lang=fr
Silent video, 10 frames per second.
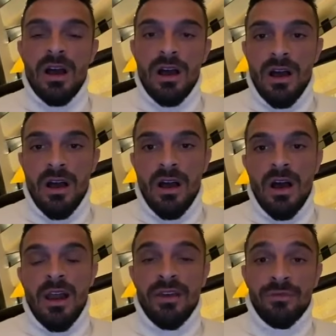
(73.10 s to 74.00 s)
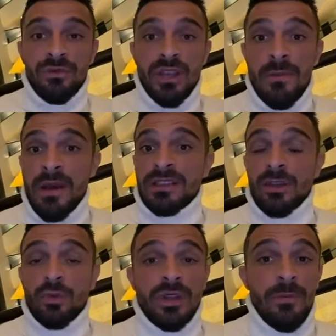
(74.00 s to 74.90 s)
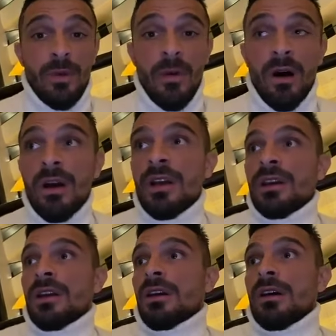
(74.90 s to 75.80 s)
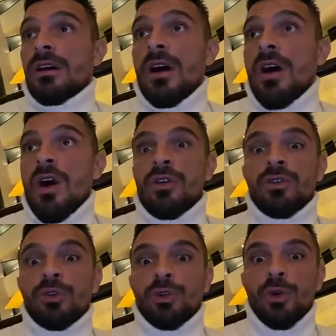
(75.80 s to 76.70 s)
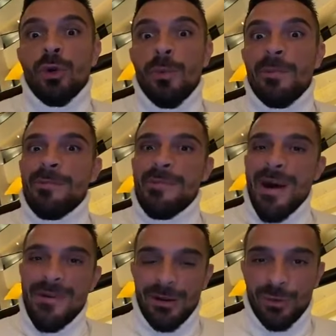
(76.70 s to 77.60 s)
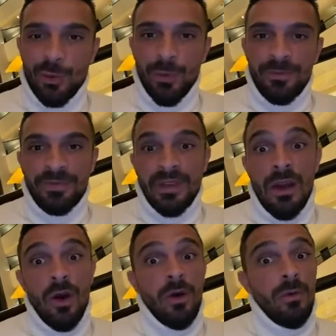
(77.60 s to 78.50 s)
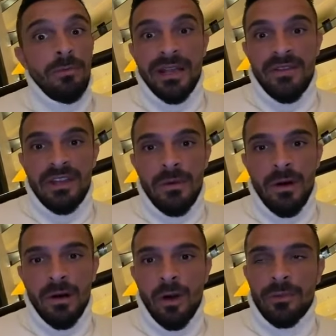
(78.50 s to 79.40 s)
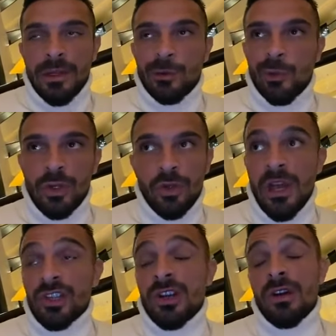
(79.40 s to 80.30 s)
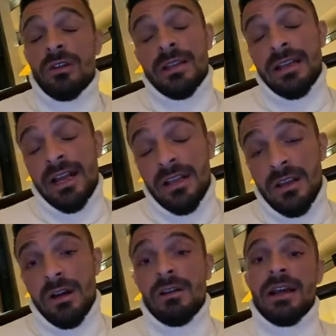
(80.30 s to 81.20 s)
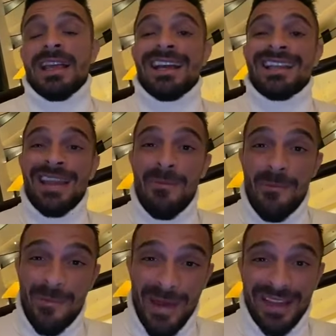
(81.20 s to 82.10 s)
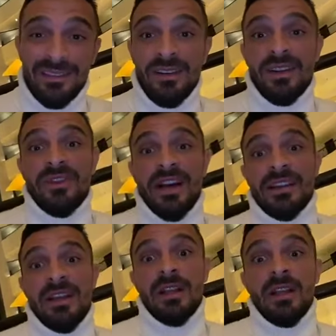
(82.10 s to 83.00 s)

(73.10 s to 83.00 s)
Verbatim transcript: Euh, la fusée, ben, c'est tout simplement euh, un jeu pas mal du tout. Alors, bien évidemment, comme dans tous les jeux d'argent, il y a des gagnants et il y a des perdants, les fratés.